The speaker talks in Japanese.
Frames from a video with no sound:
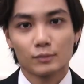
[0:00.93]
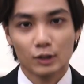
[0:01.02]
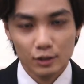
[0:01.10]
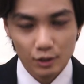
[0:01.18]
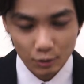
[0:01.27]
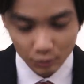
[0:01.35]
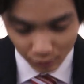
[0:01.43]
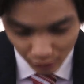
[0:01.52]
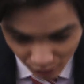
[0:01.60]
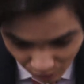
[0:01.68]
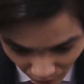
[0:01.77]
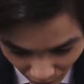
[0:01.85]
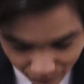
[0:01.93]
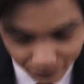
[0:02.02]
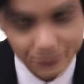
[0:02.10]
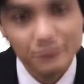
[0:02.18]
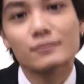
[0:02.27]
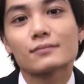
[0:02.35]
皆さんこんにちは
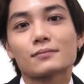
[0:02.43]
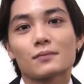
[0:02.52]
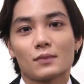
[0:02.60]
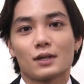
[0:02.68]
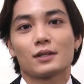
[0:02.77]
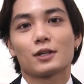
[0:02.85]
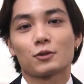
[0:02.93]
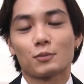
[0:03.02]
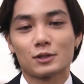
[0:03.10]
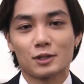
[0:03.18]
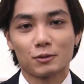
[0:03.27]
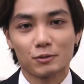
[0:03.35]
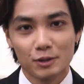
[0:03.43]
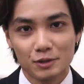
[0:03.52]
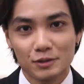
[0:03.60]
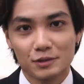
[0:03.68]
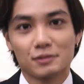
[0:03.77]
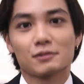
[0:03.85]
矢野正人で
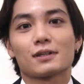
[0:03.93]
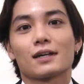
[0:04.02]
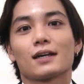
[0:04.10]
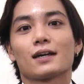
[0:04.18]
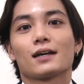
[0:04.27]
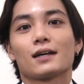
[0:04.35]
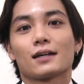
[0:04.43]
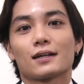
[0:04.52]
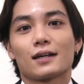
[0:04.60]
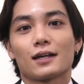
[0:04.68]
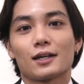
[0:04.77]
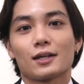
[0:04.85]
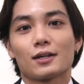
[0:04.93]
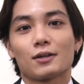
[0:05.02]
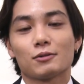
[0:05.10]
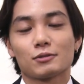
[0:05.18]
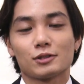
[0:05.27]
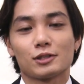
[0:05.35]
す、えー、
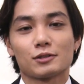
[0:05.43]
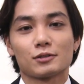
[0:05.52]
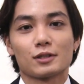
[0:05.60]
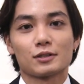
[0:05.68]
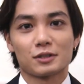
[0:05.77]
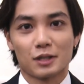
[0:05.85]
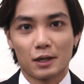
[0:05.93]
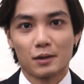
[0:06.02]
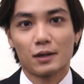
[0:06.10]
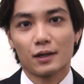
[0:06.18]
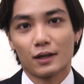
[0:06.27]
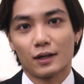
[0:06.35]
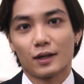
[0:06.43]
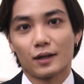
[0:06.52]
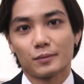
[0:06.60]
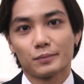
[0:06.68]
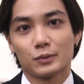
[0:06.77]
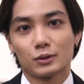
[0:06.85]
本日ですね、
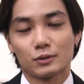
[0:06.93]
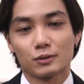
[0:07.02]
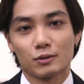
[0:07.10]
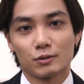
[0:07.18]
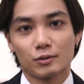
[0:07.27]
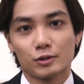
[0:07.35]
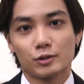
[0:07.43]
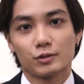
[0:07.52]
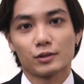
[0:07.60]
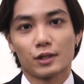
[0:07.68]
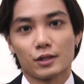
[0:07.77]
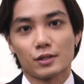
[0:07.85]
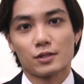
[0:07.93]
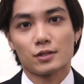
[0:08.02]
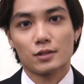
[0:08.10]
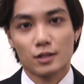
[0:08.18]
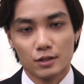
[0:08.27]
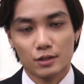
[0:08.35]
えー、僕の出演
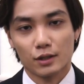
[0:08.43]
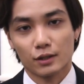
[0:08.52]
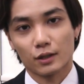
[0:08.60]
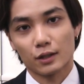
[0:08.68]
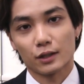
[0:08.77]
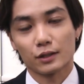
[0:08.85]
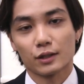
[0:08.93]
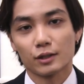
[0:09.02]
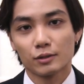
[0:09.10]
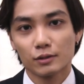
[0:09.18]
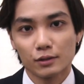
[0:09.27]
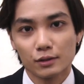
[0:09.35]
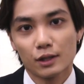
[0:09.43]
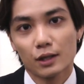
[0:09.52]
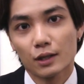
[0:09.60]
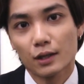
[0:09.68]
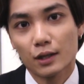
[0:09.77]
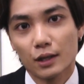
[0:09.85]
させていただいている「
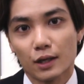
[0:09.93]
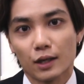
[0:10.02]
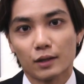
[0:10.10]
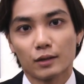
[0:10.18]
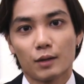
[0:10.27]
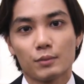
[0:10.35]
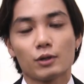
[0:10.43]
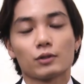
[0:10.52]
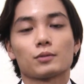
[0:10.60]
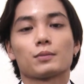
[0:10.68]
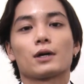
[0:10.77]
えー、民王の